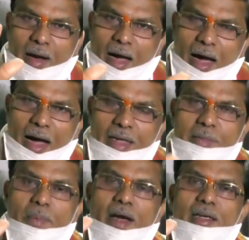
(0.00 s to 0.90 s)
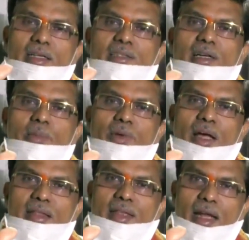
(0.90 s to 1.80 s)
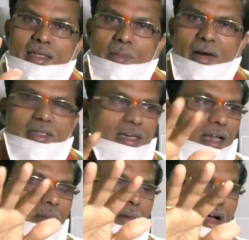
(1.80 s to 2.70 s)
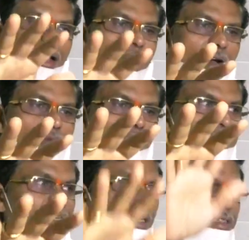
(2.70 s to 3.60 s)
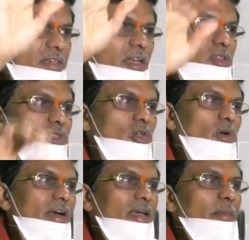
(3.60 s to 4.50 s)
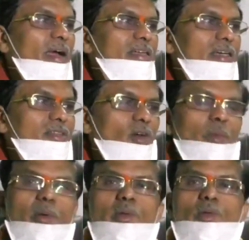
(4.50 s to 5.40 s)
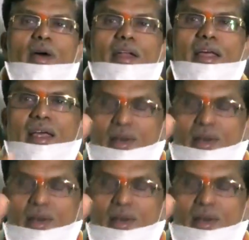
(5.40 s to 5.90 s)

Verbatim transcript: కాంగ్రెస్ పార్టీ తరఫున దళిత పక్షాన మాట్లాడుతూ చర్యలు తీసుకోవాలని డిమాండ్ చేస్తున్నాం ప్రభుత్వాన్ని